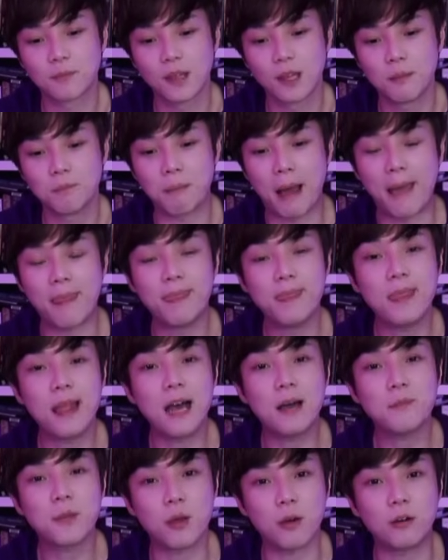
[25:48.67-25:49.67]

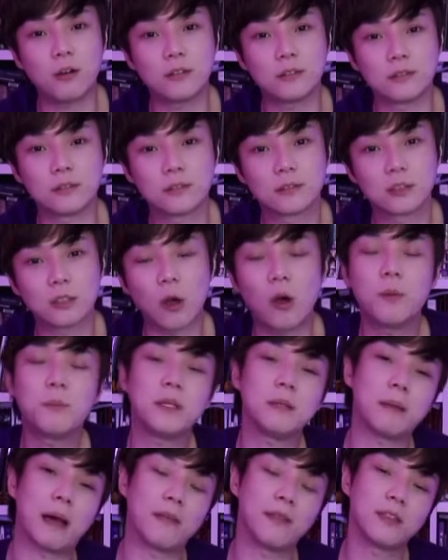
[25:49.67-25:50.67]
만나면, 썸이
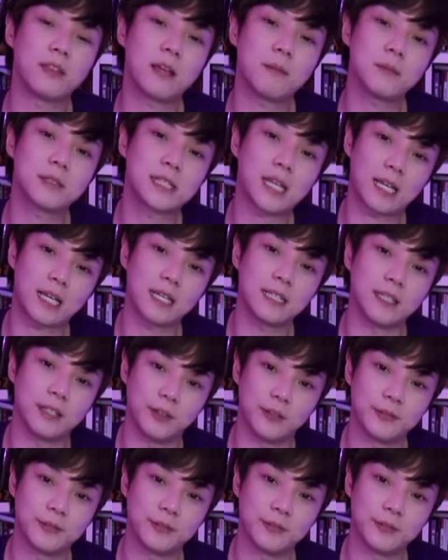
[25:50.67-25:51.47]
만나면 사랑입니다.